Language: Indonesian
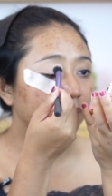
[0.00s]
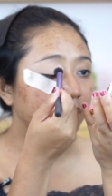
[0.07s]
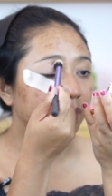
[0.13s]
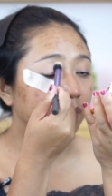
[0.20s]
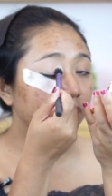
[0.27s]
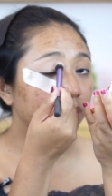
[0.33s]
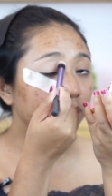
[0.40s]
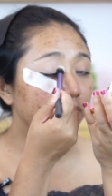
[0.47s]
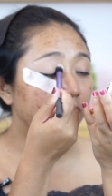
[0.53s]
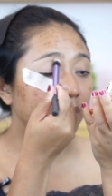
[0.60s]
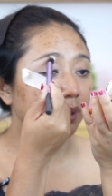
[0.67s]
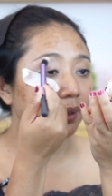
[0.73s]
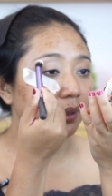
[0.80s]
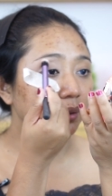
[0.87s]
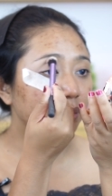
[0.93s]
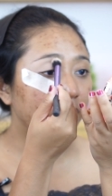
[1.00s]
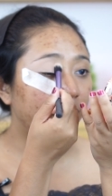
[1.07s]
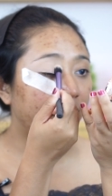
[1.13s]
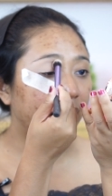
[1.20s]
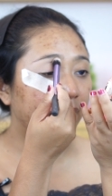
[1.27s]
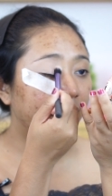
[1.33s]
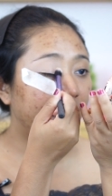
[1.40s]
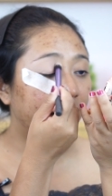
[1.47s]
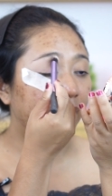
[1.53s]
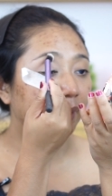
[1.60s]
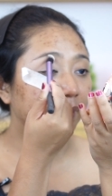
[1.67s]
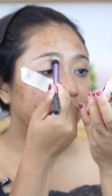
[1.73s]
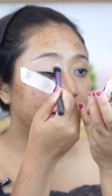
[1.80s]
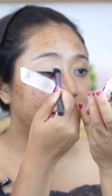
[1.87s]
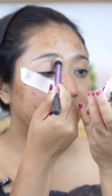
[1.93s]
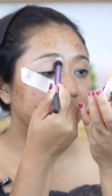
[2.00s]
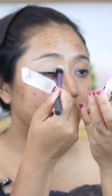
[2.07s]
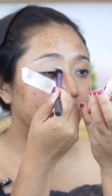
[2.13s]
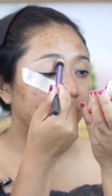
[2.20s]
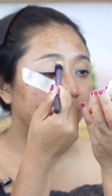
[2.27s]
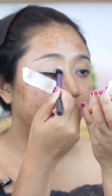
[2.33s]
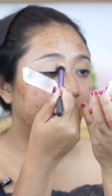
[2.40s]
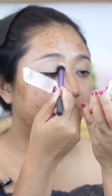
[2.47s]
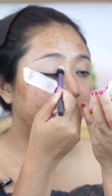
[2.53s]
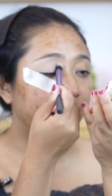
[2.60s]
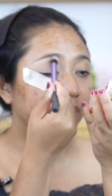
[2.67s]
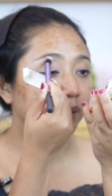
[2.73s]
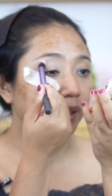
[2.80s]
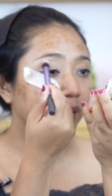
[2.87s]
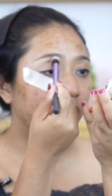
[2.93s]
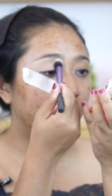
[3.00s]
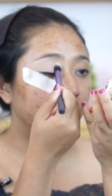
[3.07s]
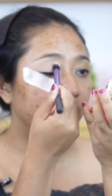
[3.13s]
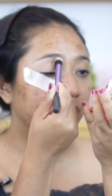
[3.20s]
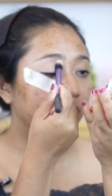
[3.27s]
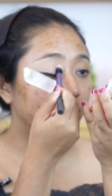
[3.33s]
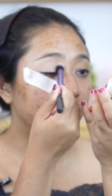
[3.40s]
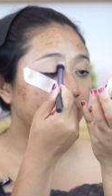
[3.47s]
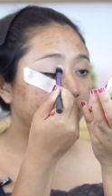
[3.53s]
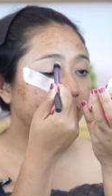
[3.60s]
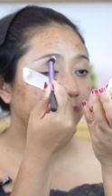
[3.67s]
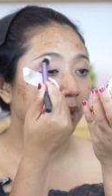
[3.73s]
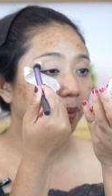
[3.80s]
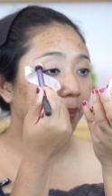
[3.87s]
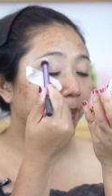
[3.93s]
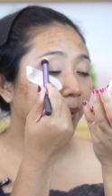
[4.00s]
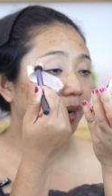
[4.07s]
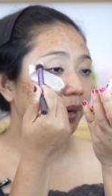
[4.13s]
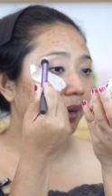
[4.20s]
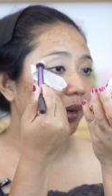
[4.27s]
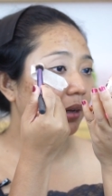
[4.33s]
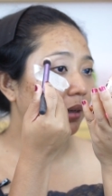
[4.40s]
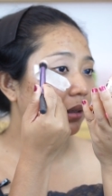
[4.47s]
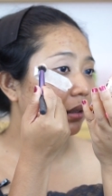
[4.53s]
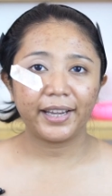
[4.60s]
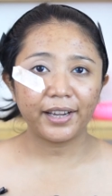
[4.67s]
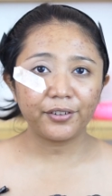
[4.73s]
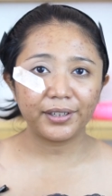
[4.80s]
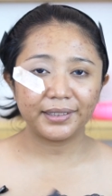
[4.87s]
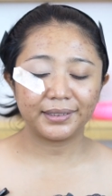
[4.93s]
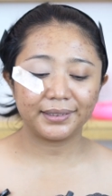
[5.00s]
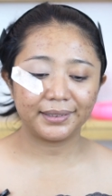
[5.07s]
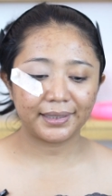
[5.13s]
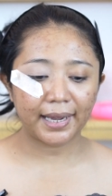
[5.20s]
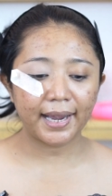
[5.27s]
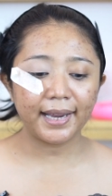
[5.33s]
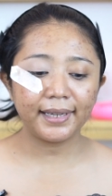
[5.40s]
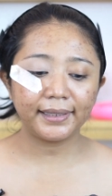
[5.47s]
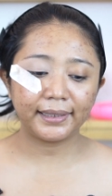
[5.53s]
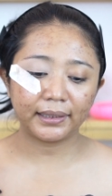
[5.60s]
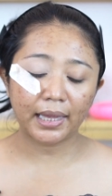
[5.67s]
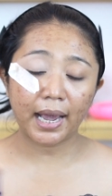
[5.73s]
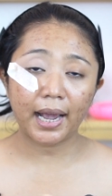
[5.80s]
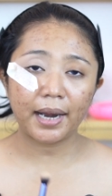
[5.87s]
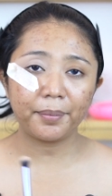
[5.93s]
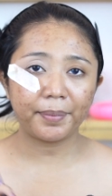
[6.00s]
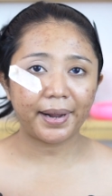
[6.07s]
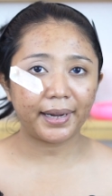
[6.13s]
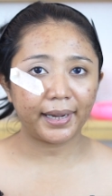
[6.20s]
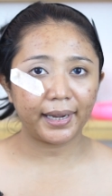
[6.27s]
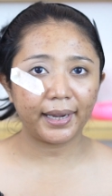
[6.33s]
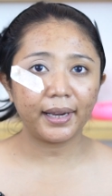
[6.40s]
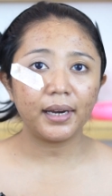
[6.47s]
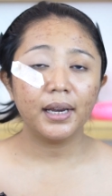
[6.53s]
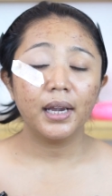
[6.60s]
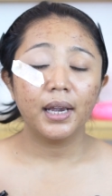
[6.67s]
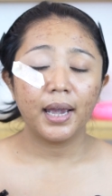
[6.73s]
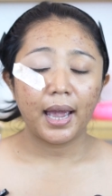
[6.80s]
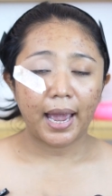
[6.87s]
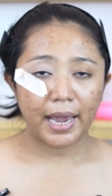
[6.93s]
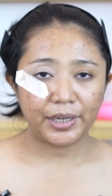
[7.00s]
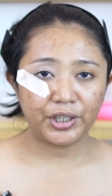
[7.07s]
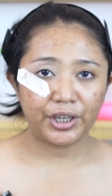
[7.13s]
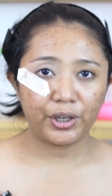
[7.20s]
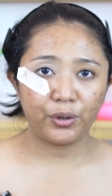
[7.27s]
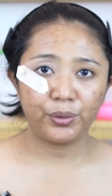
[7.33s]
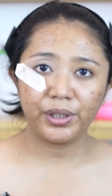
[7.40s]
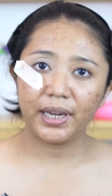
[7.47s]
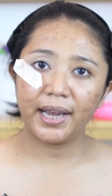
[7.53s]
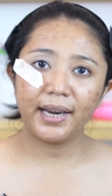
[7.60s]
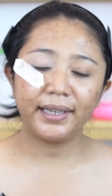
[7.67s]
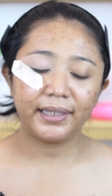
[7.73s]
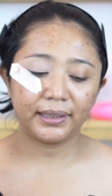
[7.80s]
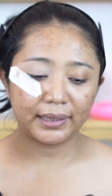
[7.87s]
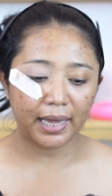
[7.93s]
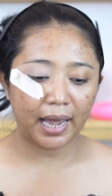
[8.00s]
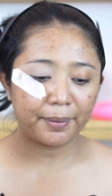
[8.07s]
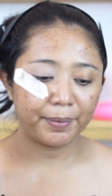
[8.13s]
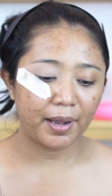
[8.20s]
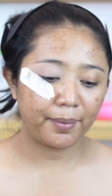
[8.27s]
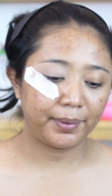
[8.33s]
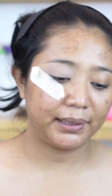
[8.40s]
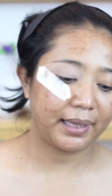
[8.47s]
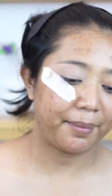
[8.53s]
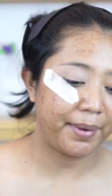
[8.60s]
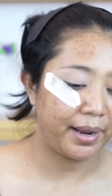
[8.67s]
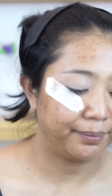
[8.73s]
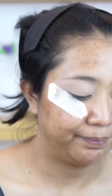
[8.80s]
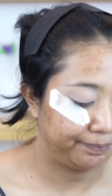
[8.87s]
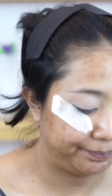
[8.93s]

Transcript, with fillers: Ini tujuannya supaya nanti pas ngeblend eyeshadownya itu jadi gampang ya. Oke, udah selesai. Kita akan pakai eyeshadownya di tahap yang pertama.